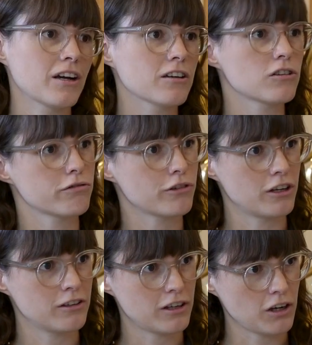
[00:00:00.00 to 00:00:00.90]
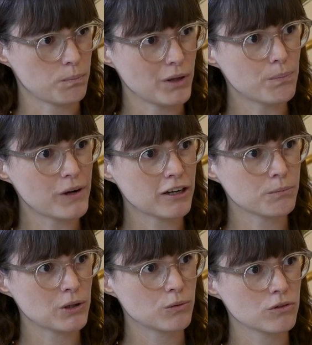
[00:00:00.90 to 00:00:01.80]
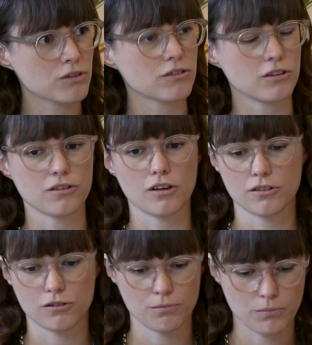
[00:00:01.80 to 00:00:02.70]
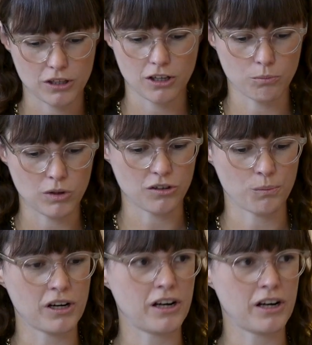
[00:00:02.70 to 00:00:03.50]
kriegt dafür einen Therapieplan bei uns. Das heißt, man geht mit so einem